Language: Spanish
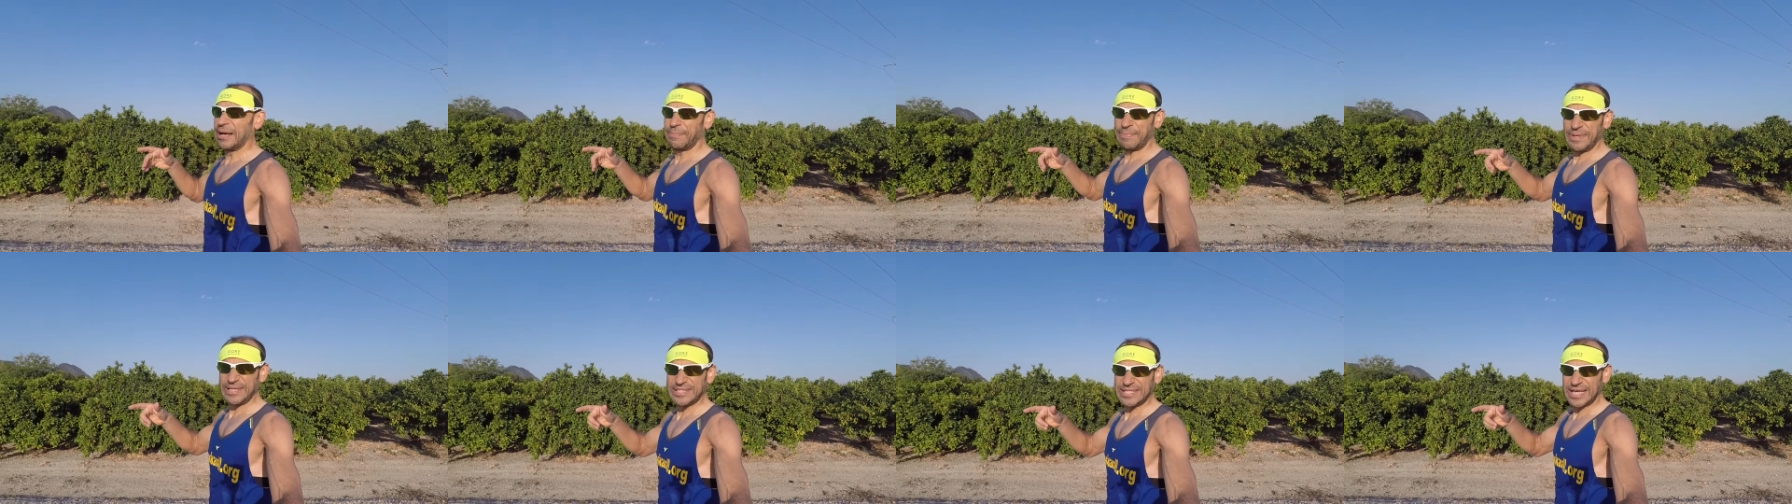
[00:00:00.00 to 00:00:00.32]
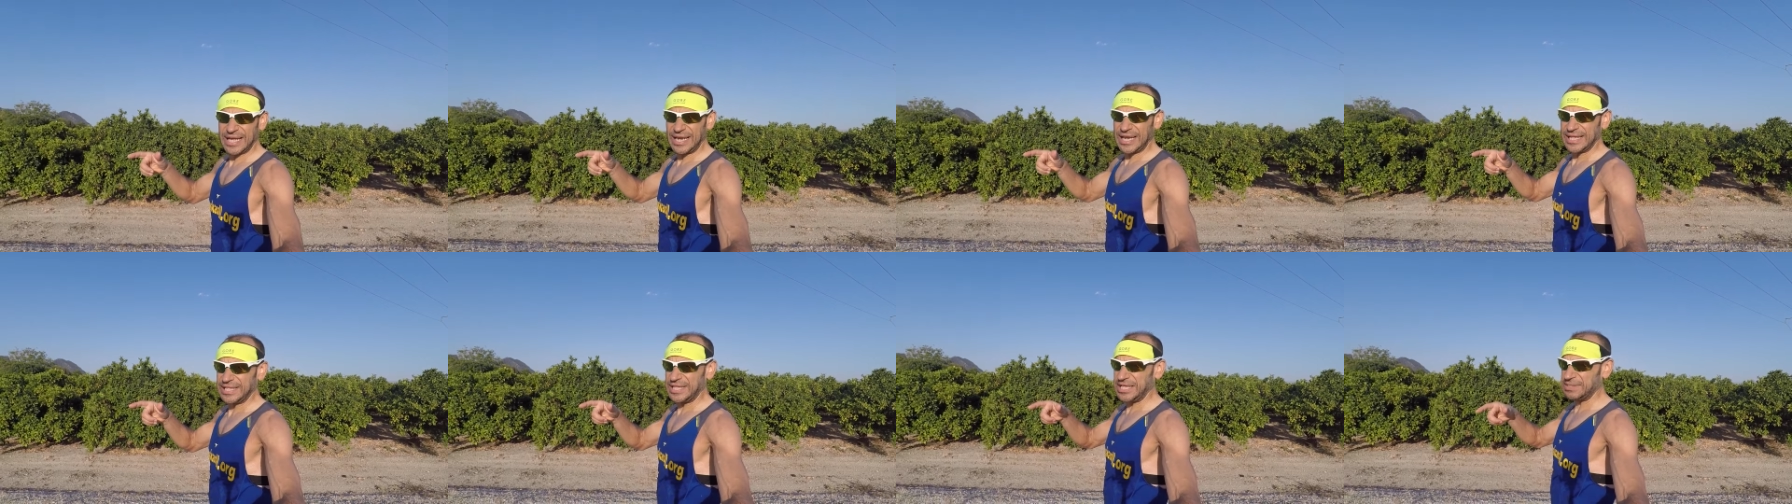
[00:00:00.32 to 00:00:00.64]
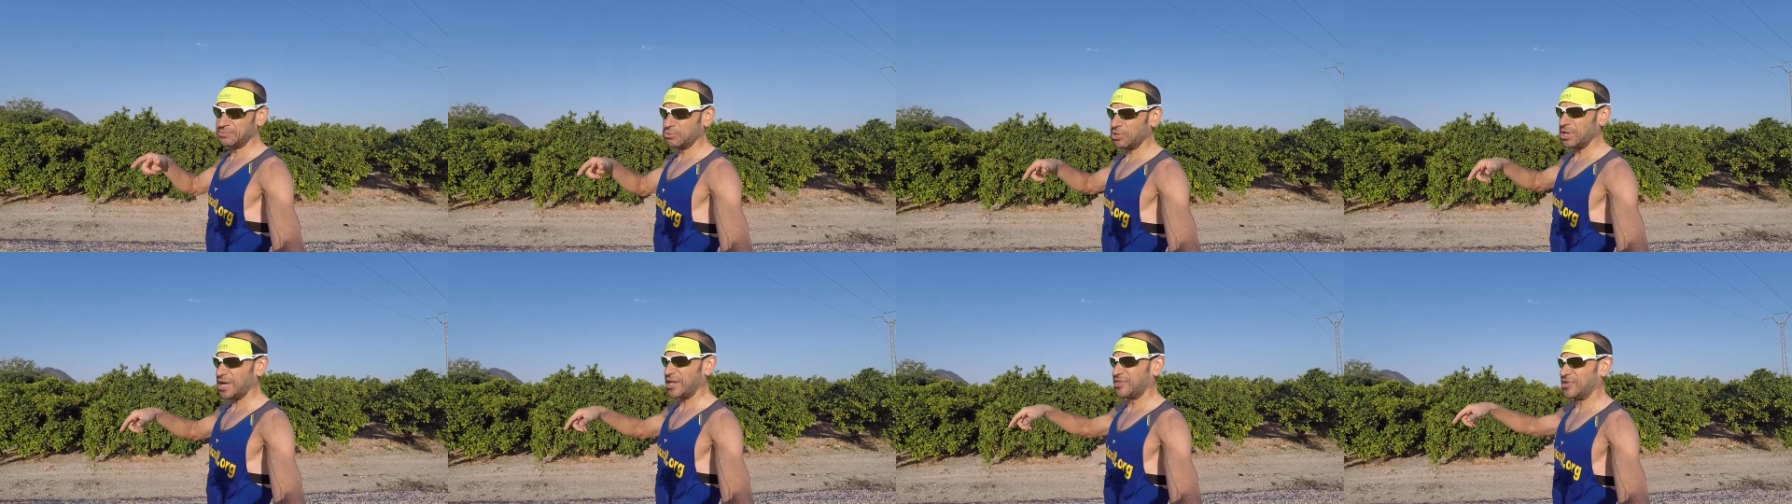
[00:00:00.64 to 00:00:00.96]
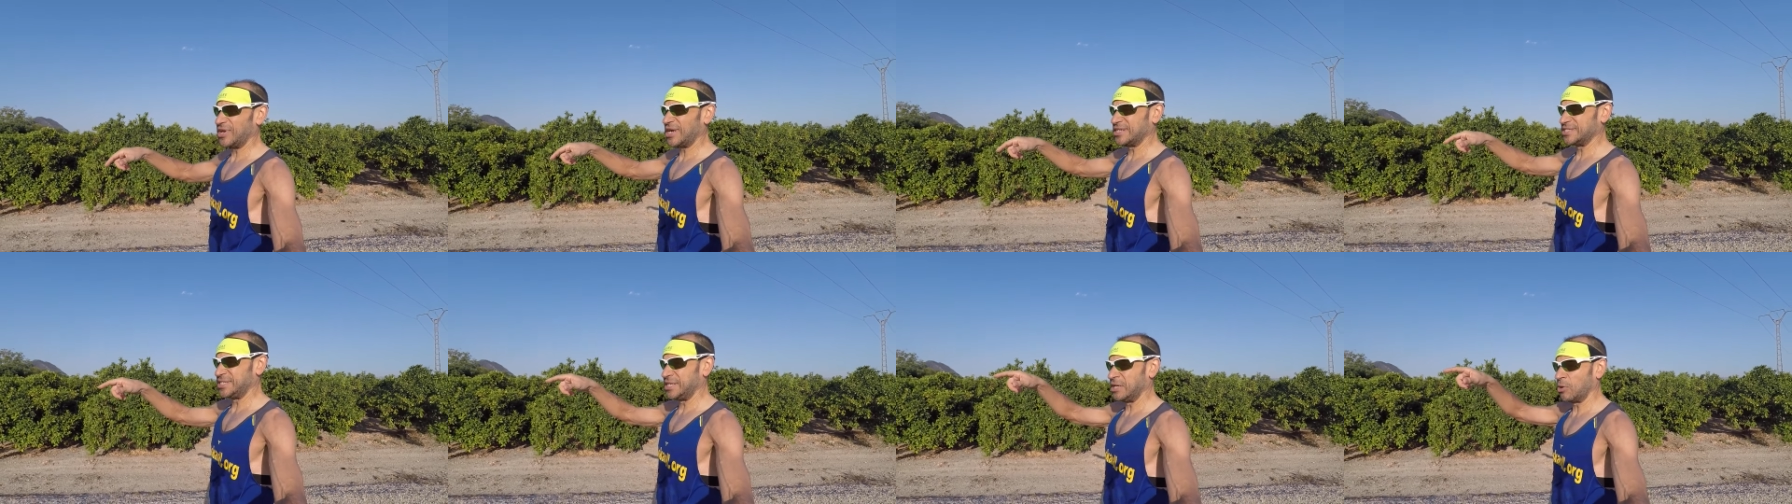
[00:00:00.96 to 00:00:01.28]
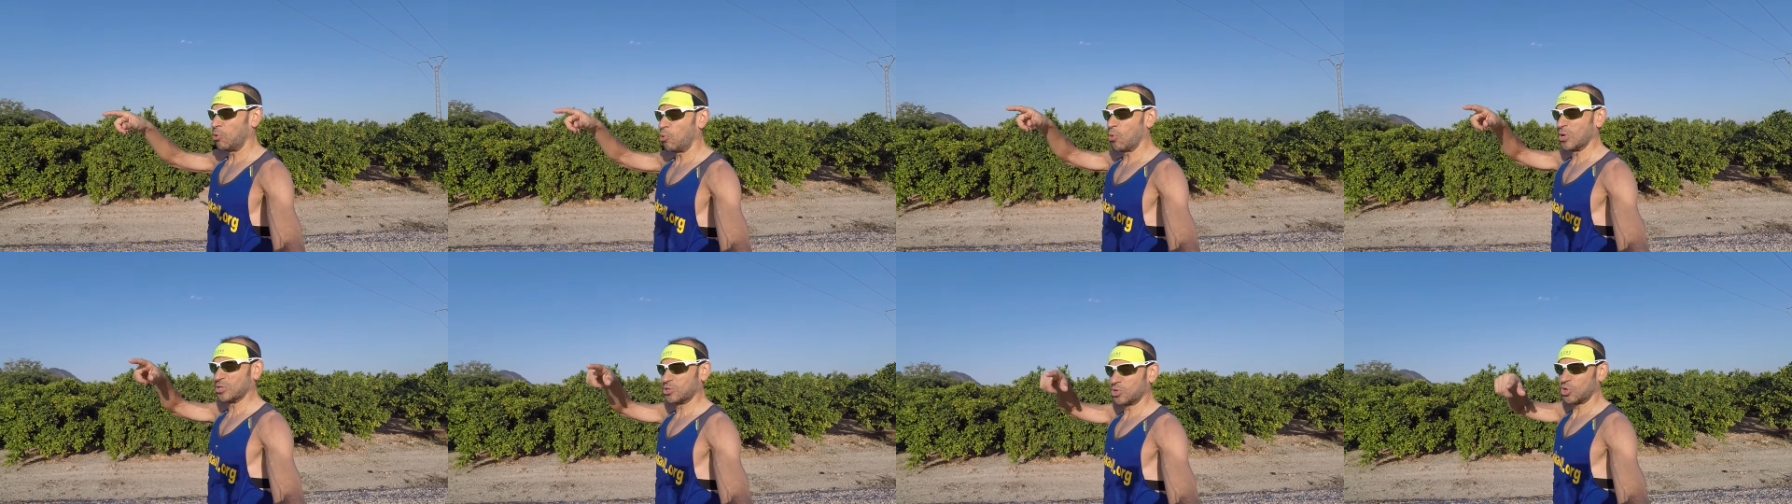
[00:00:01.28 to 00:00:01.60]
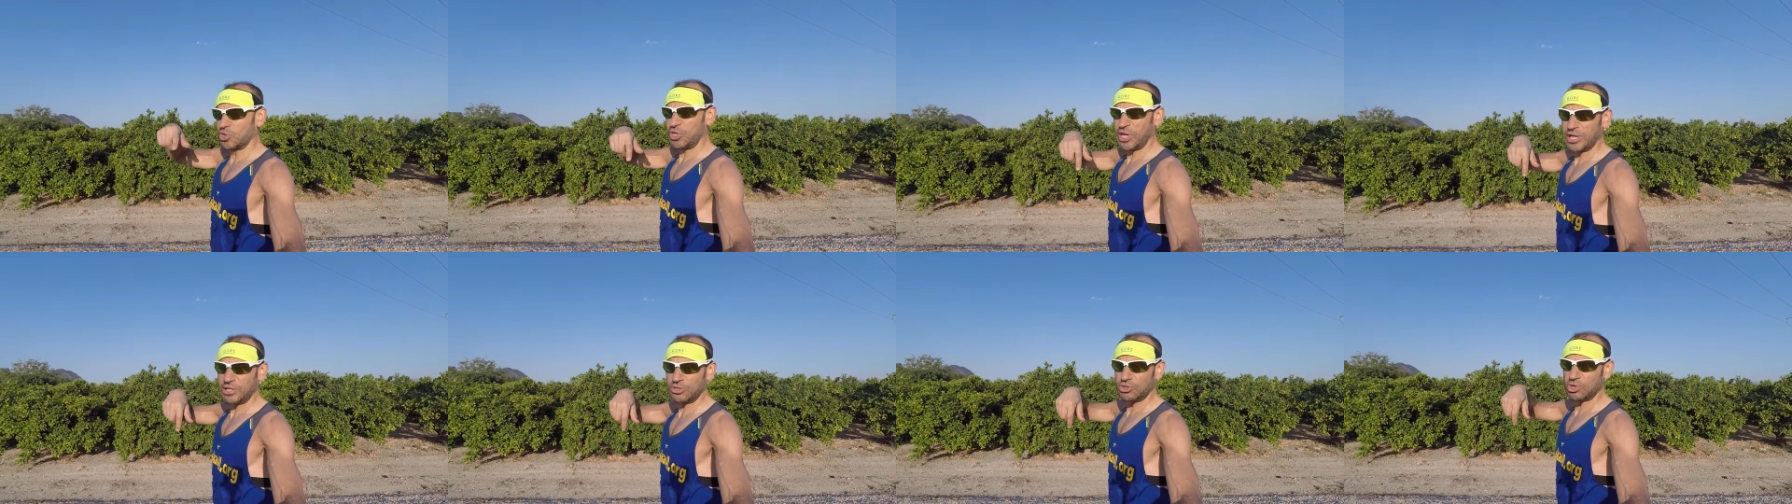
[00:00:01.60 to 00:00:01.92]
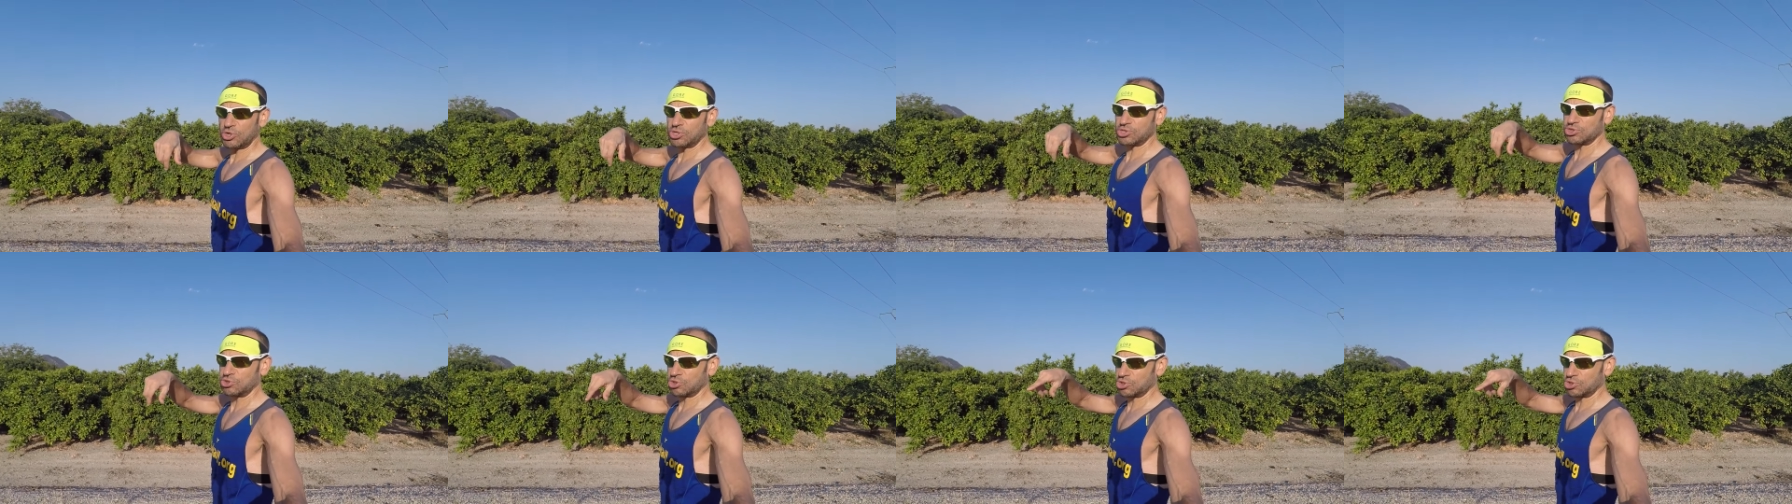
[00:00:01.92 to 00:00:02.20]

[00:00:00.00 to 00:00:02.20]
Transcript: pista de atletismo y hacer así, 400,